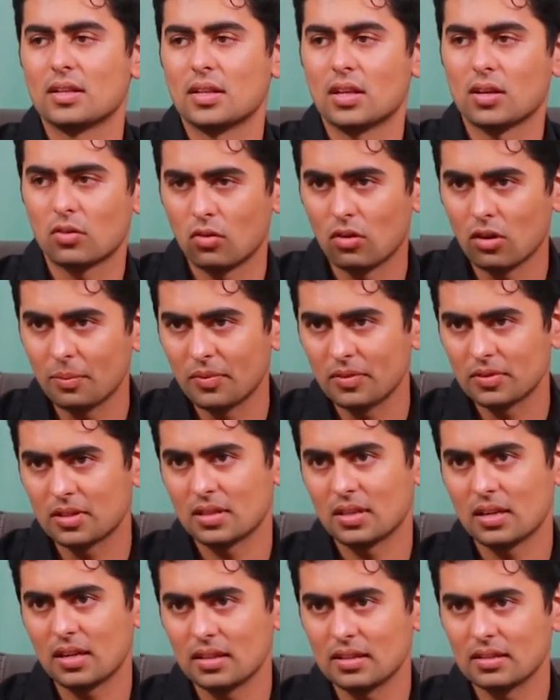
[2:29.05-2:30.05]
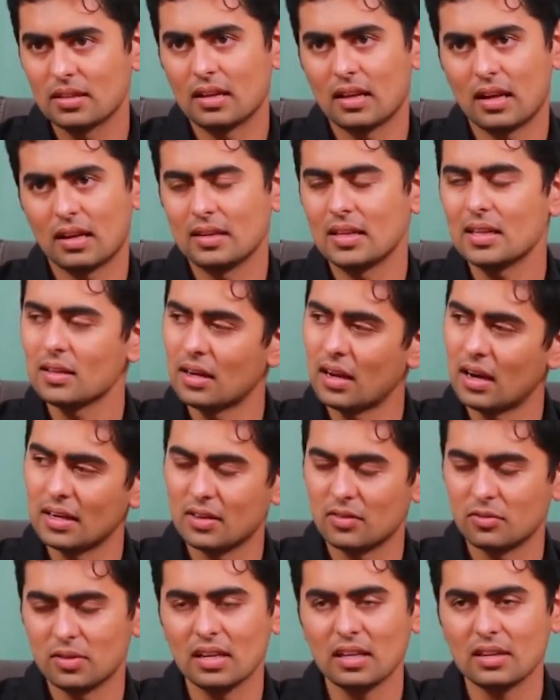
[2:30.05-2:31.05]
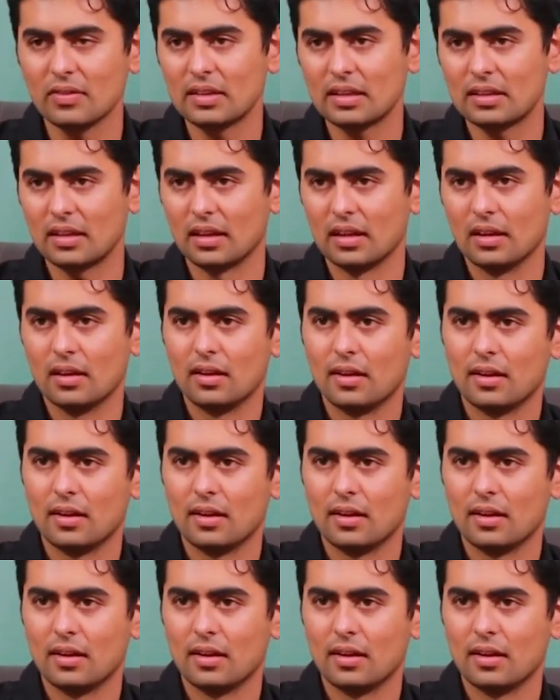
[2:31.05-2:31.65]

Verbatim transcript: నాకు కోపం వచ్చినా అదే ఆడికి ఉన్న అలవాటు అది